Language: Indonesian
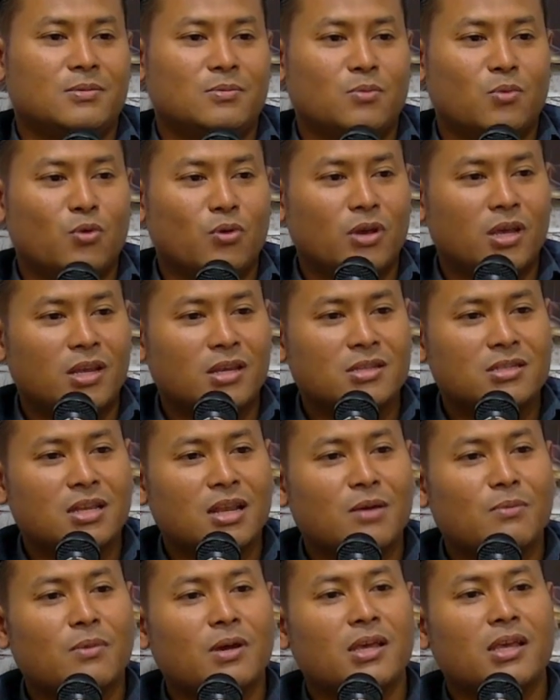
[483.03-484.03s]
Mungkin
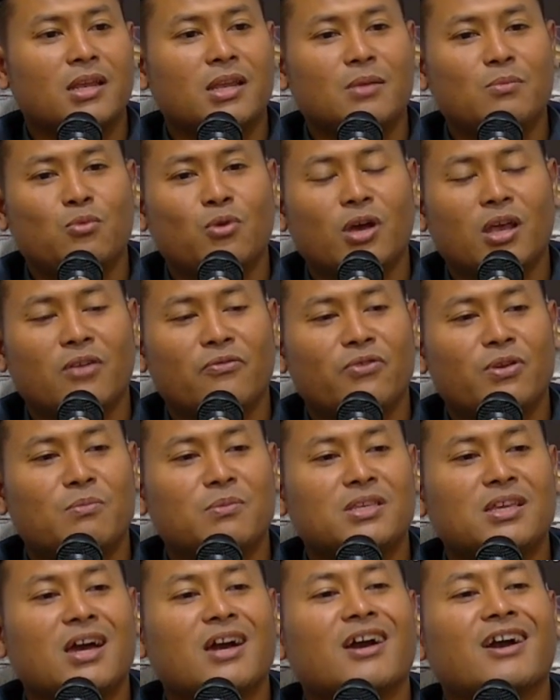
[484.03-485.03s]
selama ini Bu Elvi
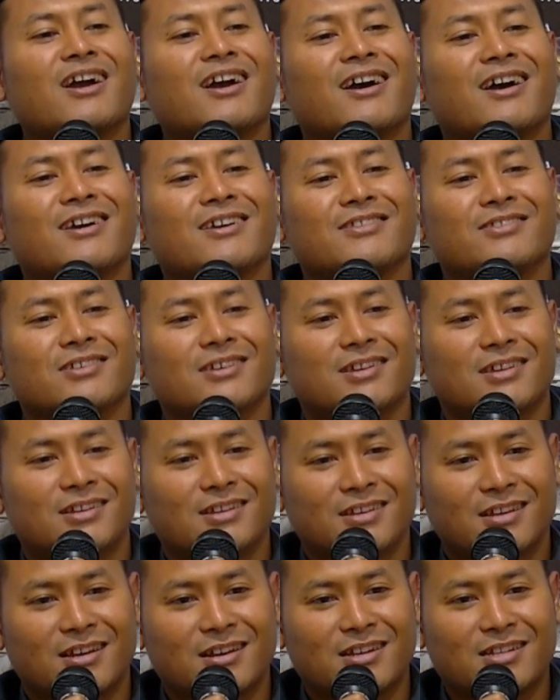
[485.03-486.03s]
menyangka gitu ya kan.
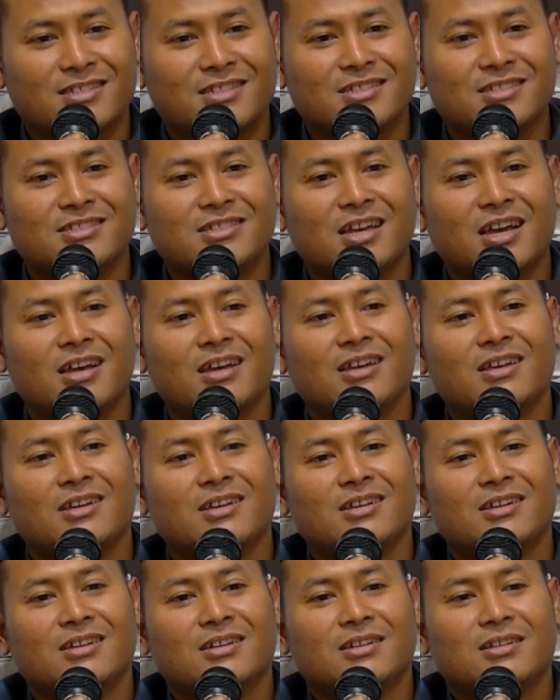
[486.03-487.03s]
Karena sejak
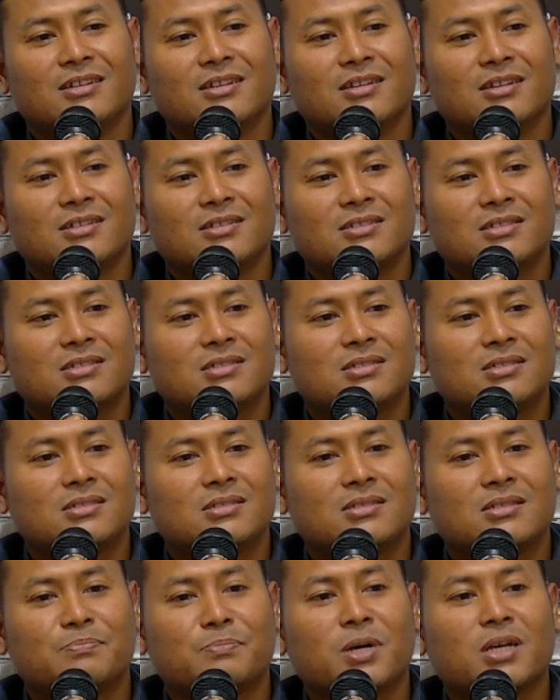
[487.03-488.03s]

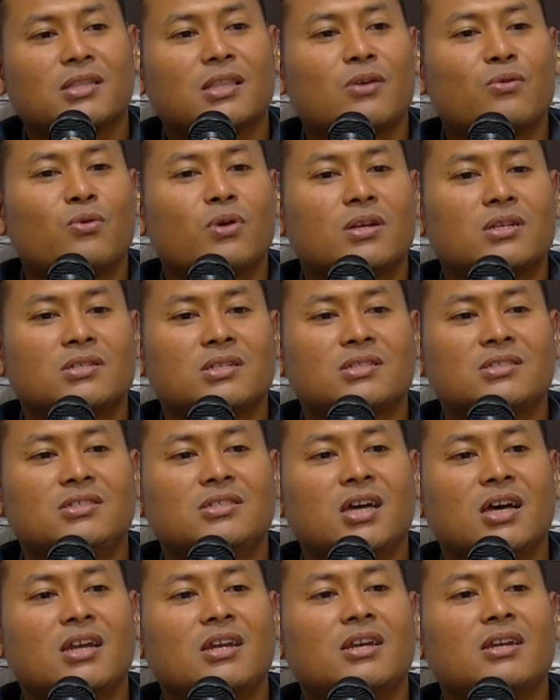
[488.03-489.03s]
sepengetahuan
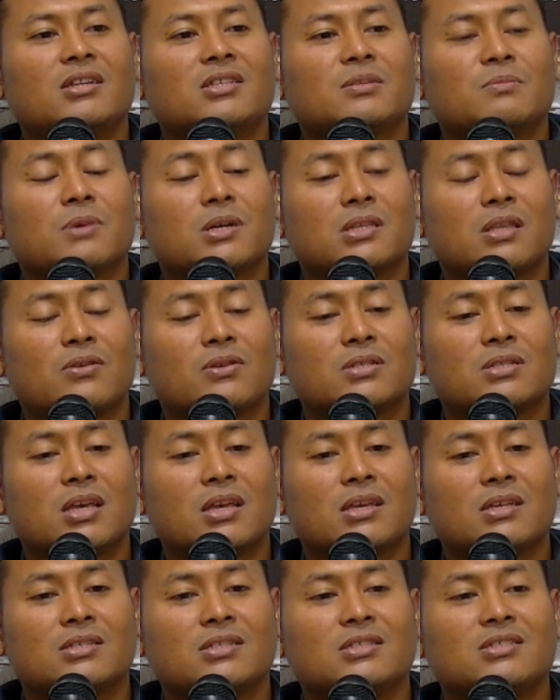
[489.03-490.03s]
sejak sepengetahuan
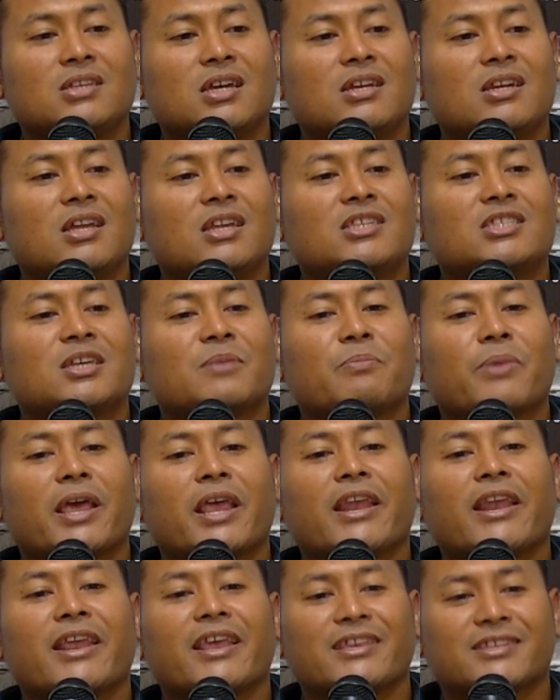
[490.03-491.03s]
saya sejak dari
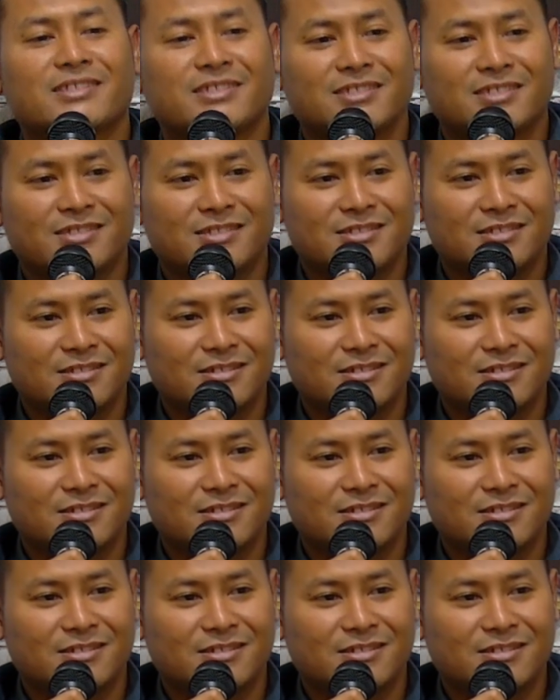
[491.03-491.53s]
CPNS